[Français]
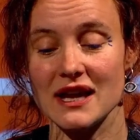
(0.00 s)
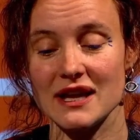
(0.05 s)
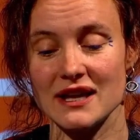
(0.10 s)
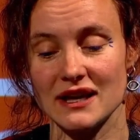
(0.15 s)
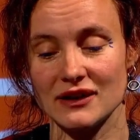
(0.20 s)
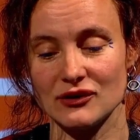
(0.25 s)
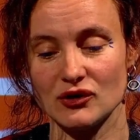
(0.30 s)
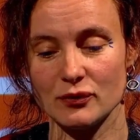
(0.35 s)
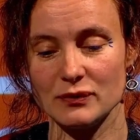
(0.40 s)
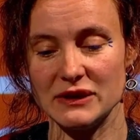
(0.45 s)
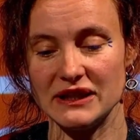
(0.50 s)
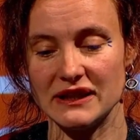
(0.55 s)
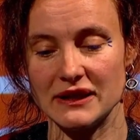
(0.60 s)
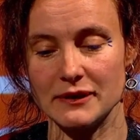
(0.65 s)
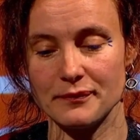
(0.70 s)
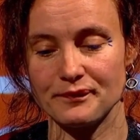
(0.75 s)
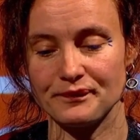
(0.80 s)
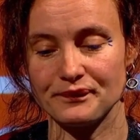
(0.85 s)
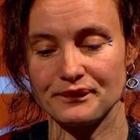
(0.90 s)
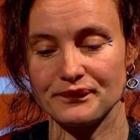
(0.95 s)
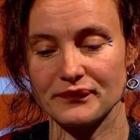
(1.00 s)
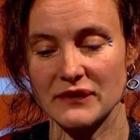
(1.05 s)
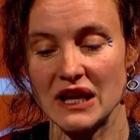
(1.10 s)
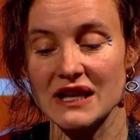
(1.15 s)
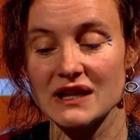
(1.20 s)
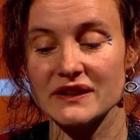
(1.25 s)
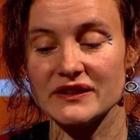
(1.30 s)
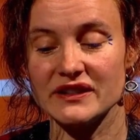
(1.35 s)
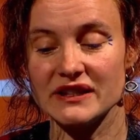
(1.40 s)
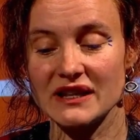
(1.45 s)
et un dominé.
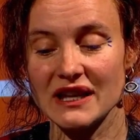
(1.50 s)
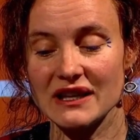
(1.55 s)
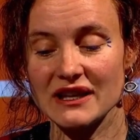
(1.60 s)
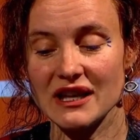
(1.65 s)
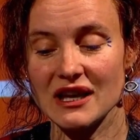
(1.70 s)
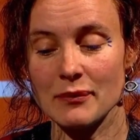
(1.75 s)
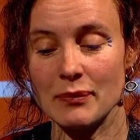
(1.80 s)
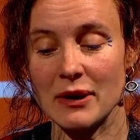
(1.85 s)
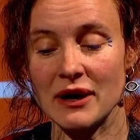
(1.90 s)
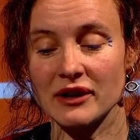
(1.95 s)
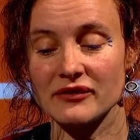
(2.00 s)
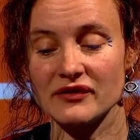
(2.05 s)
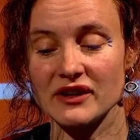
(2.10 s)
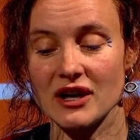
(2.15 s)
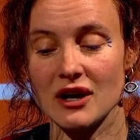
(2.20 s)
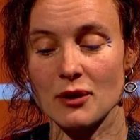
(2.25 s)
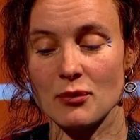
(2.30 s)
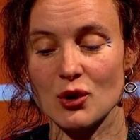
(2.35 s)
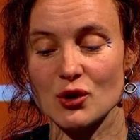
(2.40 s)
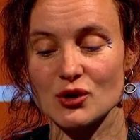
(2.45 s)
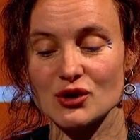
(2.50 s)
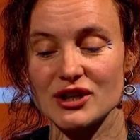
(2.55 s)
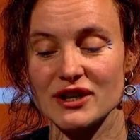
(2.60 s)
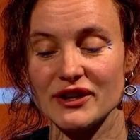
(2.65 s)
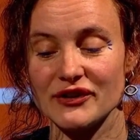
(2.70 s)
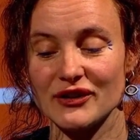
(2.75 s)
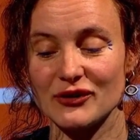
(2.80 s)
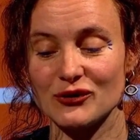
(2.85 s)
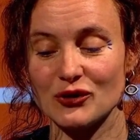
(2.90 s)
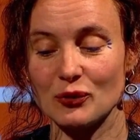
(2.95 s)
Si quelqu'un parvient à brancher
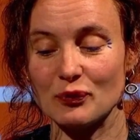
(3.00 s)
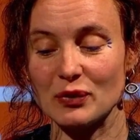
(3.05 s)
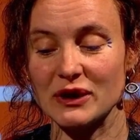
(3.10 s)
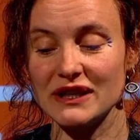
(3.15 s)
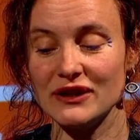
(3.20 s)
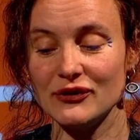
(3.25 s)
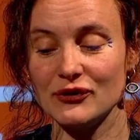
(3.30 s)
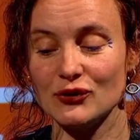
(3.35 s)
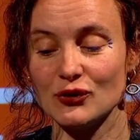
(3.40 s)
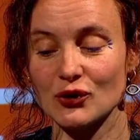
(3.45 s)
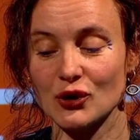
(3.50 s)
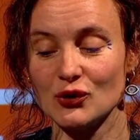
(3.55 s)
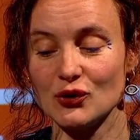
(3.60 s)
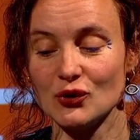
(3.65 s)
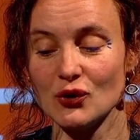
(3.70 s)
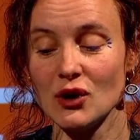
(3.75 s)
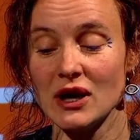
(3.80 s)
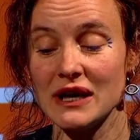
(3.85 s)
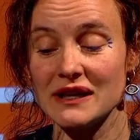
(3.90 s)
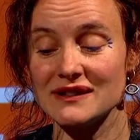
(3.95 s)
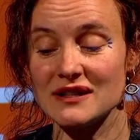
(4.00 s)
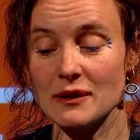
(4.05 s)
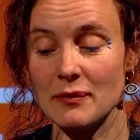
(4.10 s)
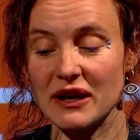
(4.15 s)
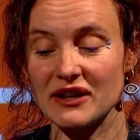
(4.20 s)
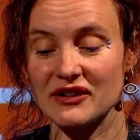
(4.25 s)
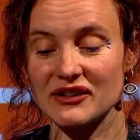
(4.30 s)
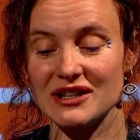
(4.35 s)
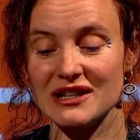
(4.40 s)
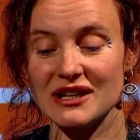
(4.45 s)
cette prise sur nous, c'est
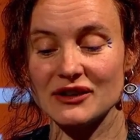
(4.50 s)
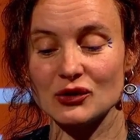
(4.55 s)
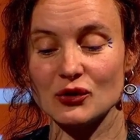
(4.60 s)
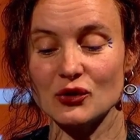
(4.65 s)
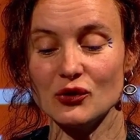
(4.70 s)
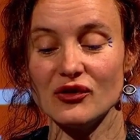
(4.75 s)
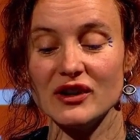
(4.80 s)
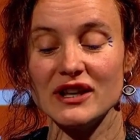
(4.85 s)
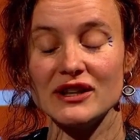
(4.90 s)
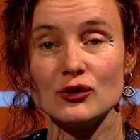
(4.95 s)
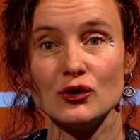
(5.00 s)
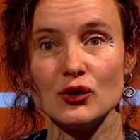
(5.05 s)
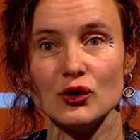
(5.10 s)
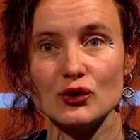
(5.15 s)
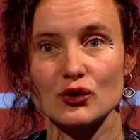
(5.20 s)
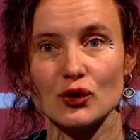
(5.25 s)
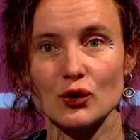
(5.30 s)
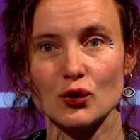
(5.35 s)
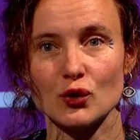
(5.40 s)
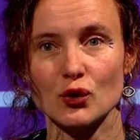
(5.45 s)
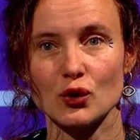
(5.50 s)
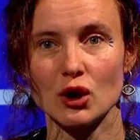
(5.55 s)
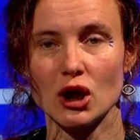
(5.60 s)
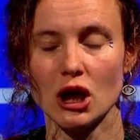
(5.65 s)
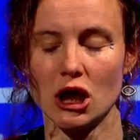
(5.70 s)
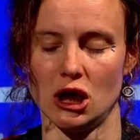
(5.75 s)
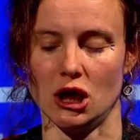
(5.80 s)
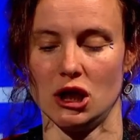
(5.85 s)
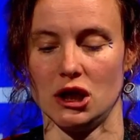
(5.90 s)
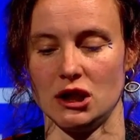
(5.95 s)
parce qu'il a trouvé deux trous.
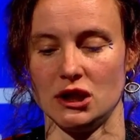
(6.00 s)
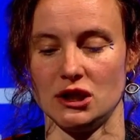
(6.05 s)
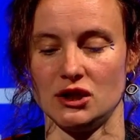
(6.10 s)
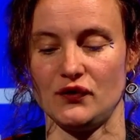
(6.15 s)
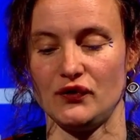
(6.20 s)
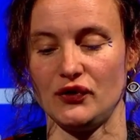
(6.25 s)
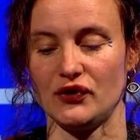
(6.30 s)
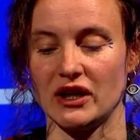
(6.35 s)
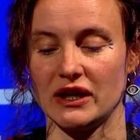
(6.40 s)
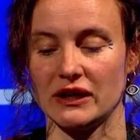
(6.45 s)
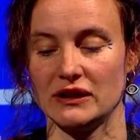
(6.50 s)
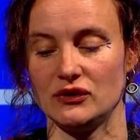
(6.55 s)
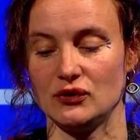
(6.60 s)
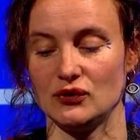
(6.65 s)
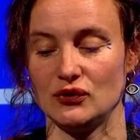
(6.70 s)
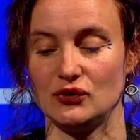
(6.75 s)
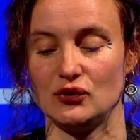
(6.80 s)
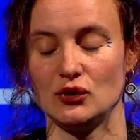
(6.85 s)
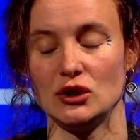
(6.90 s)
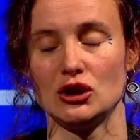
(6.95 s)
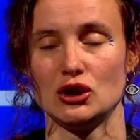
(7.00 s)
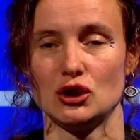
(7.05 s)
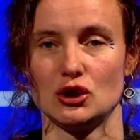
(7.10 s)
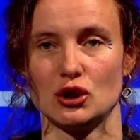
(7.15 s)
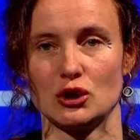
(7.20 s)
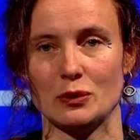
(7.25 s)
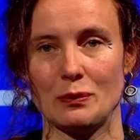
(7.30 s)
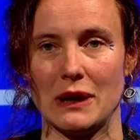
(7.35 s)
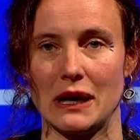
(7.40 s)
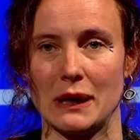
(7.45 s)
Et je vous arrête tout de suite, je
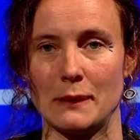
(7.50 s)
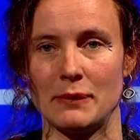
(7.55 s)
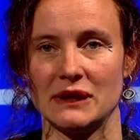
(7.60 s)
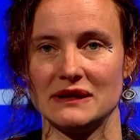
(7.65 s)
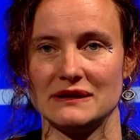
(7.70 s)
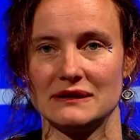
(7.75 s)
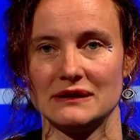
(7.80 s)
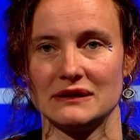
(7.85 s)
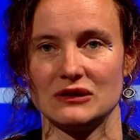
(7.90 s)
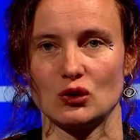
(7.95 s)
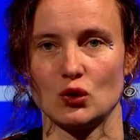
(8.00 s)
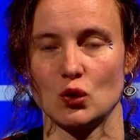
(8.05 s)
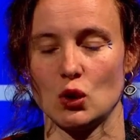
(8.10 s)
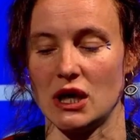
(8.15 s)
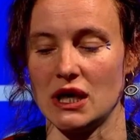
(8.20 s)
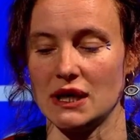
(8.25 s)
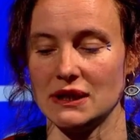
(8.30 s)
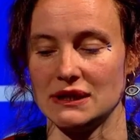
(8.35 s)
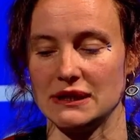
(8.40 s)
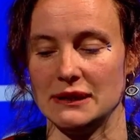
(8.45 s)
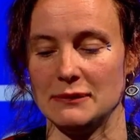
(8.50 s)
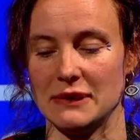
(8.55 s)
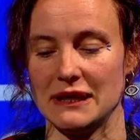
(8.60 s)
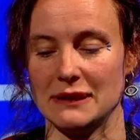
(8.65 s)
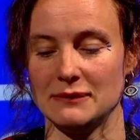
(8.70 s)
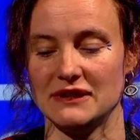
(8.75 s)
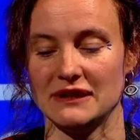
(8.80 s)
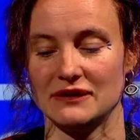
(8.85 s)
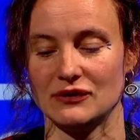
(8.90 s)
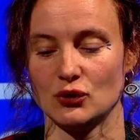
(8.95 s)
ne parle pas de ces trous-là, ni
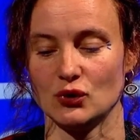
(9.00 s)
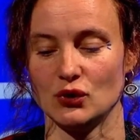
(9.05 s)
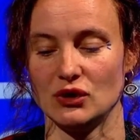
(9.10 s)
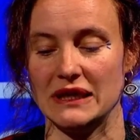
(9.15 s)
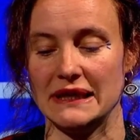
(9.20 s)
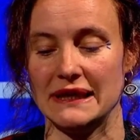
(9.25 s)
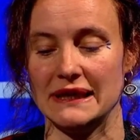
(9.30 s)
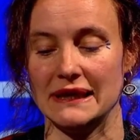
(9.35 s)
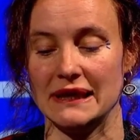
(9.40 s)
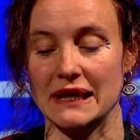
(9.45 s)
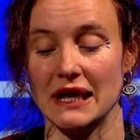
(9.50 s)
même des trous de nez.